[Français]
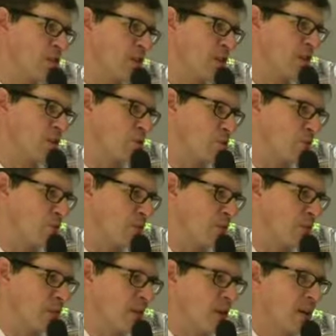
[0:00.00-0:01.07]
étant d'ailleurs souvent
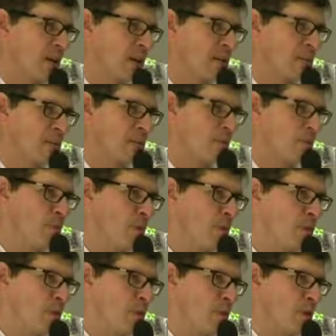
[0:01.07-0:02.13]

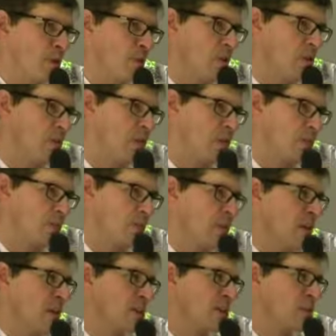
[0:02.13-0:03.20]
intimement liés.
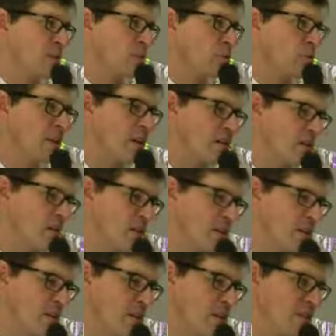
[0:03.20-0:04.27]
Et c'est un dosage qui
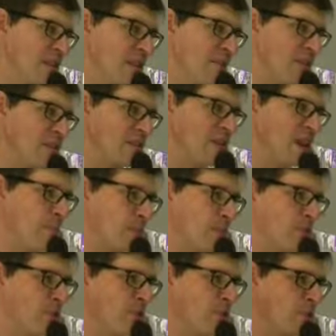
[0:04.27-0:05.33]
n'est pas
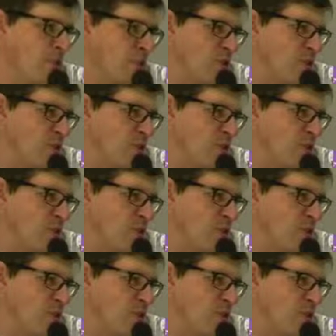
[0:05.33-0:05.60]
stable ni dans le